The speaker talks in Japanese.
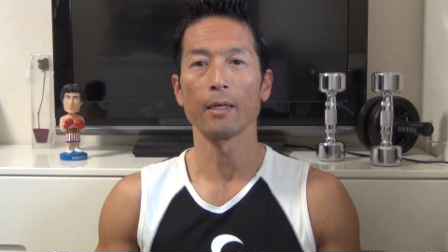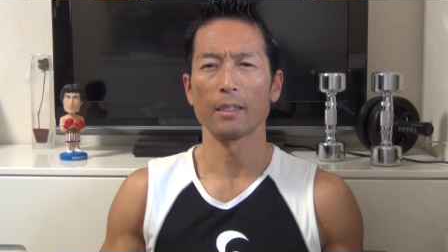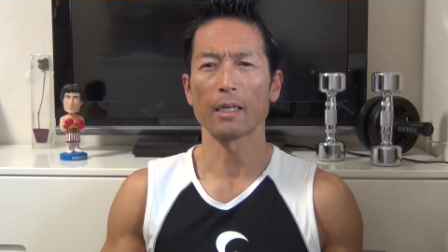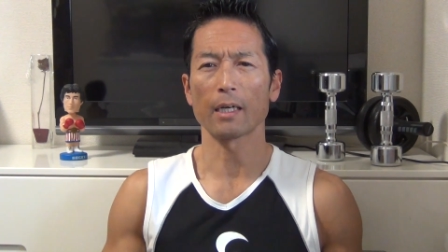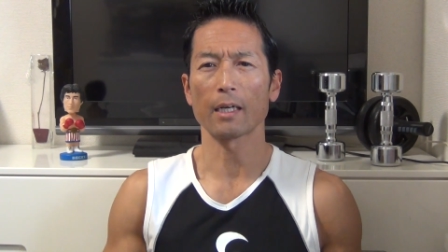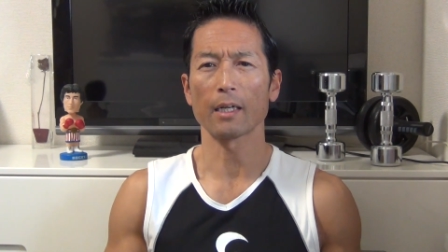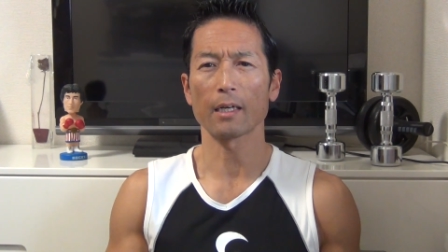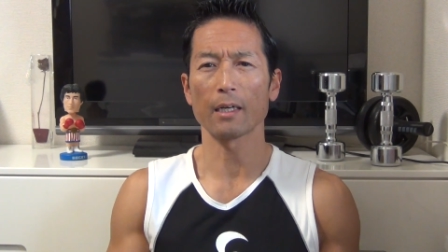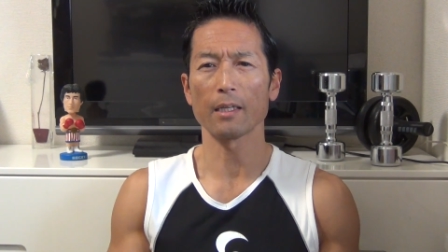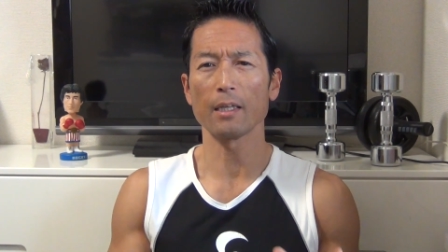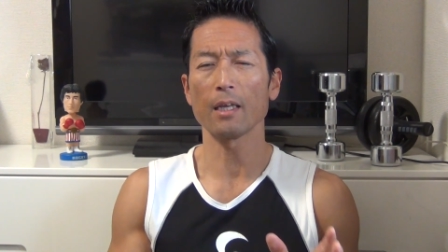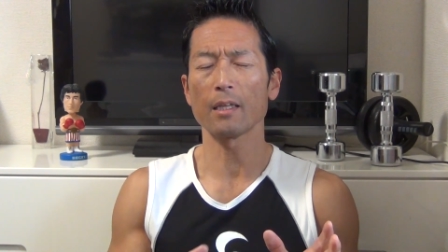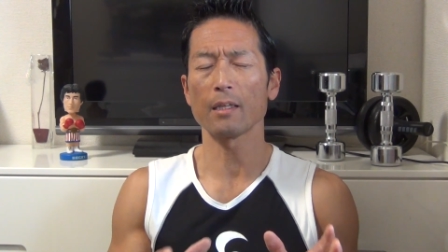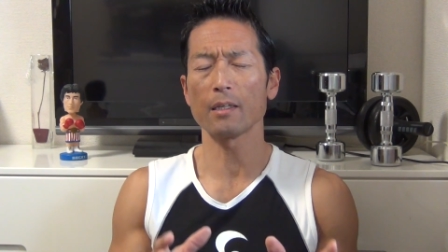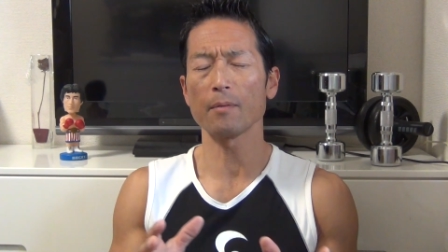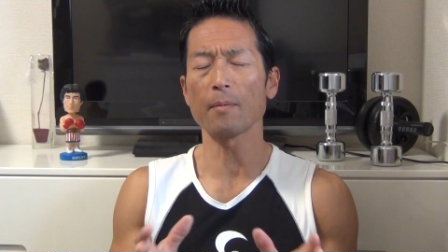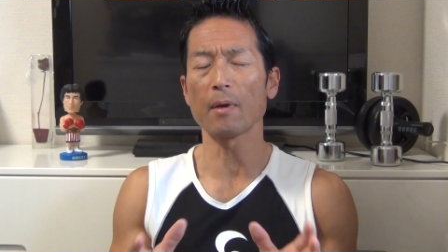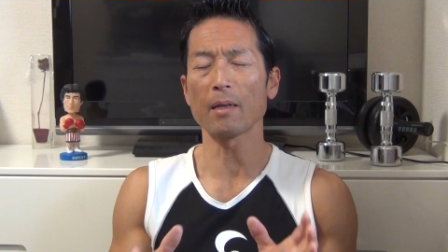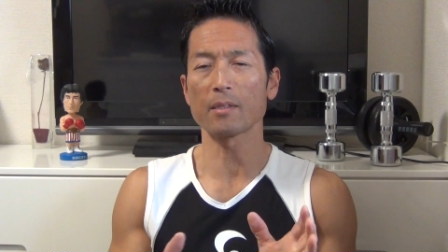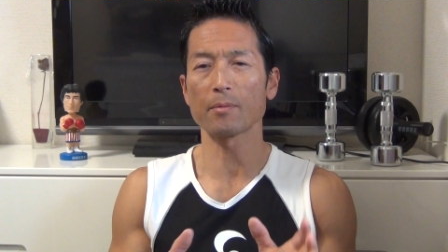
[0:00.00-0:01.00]
なかなか
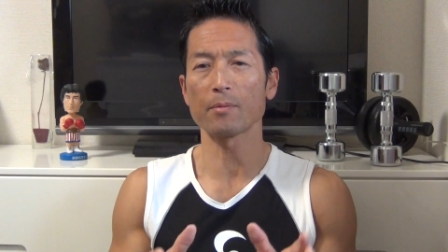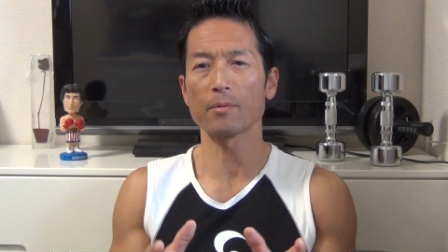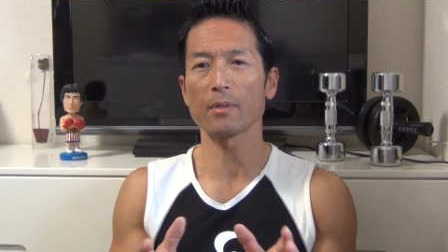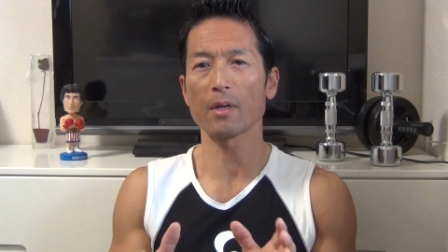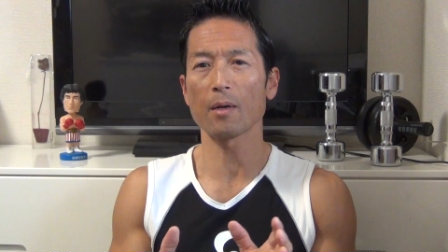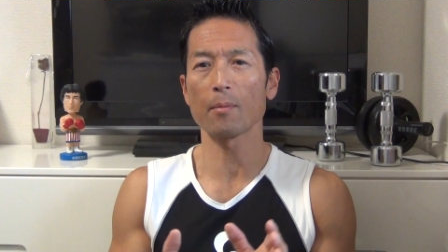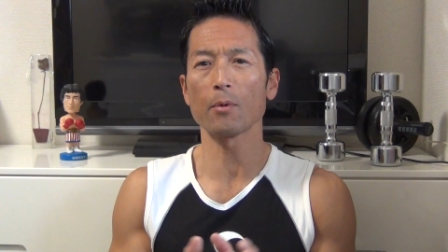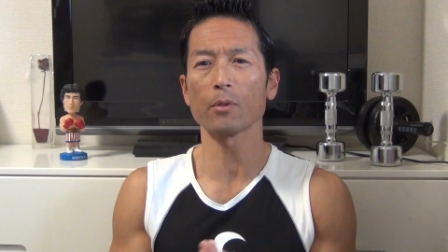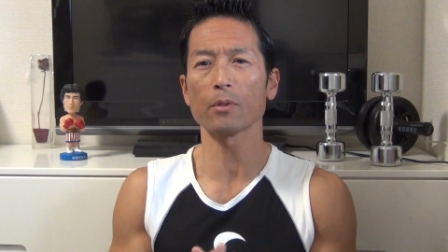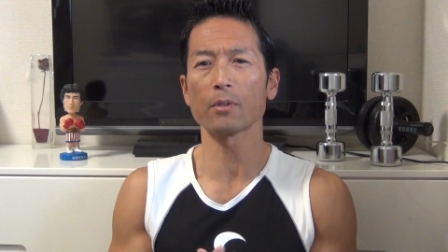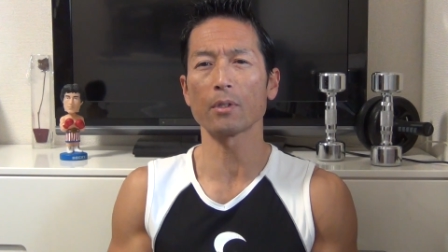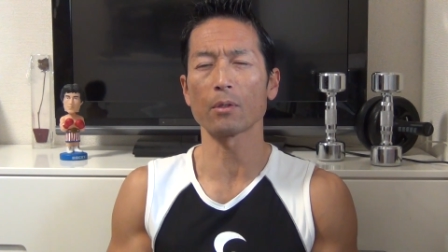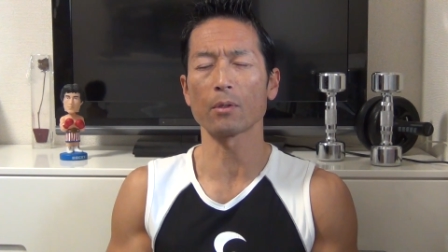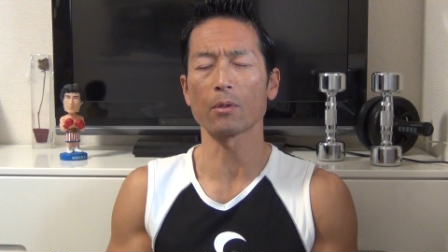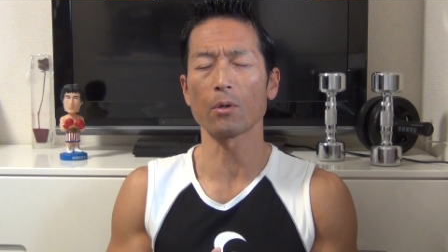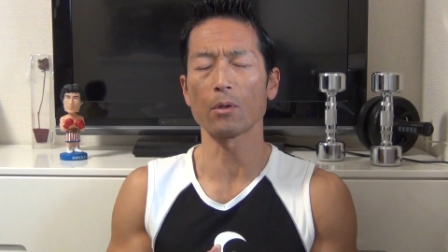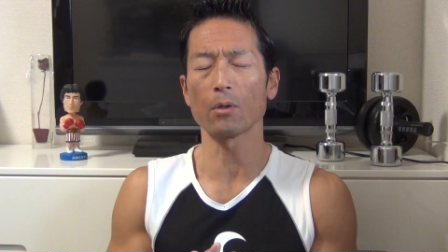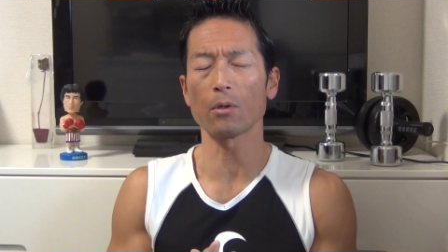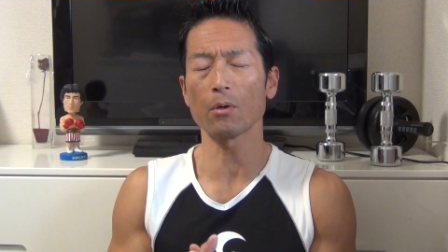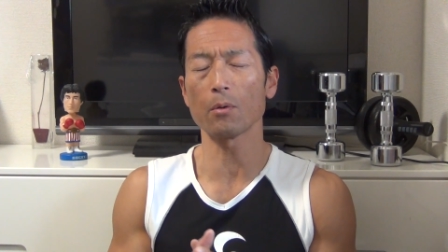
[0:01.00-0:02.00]
ね、今自分が持ってる
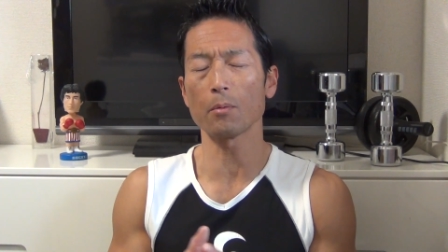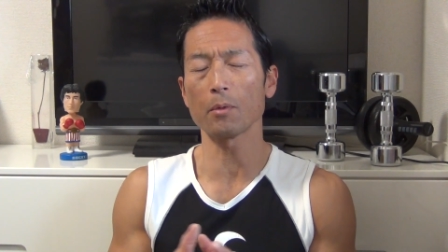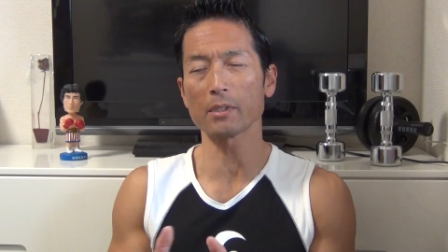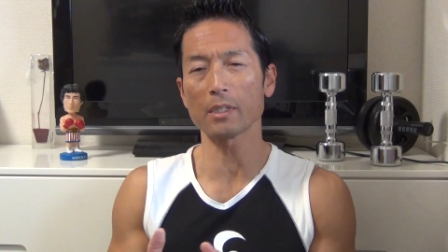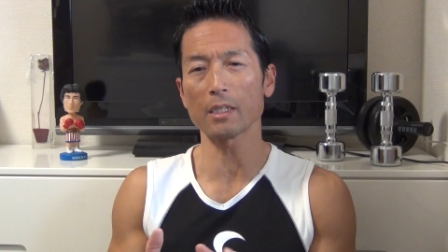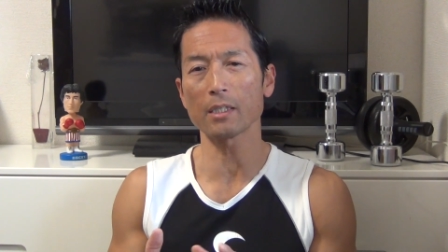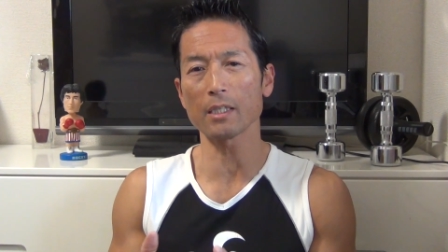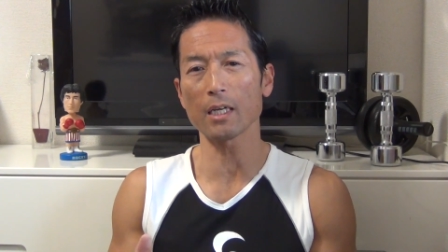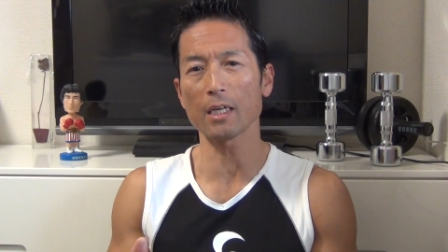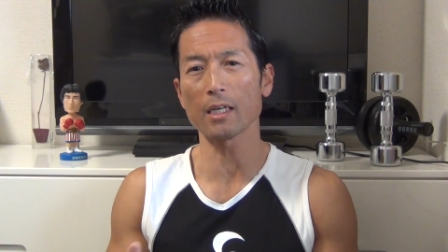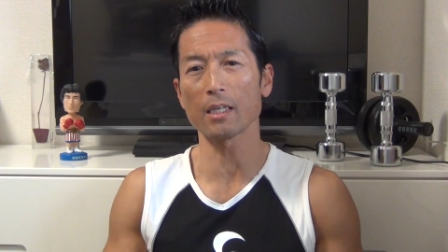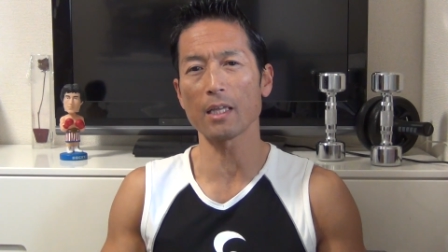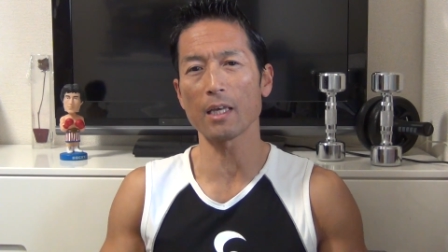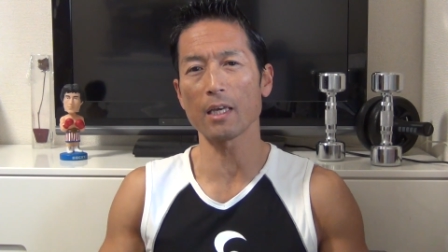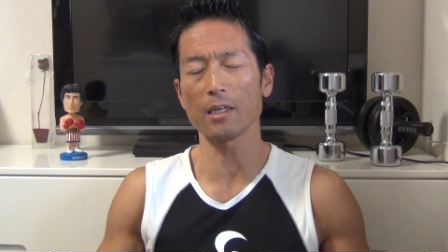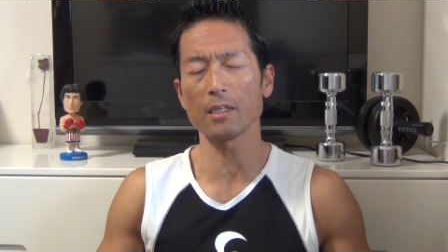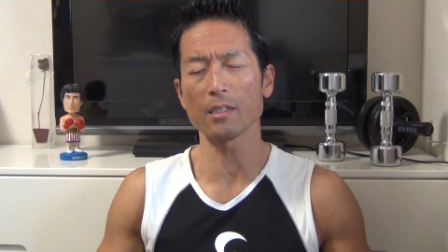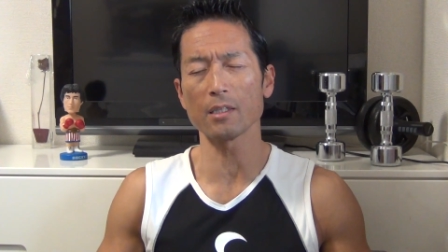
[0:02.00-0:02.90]
この重さじゃね、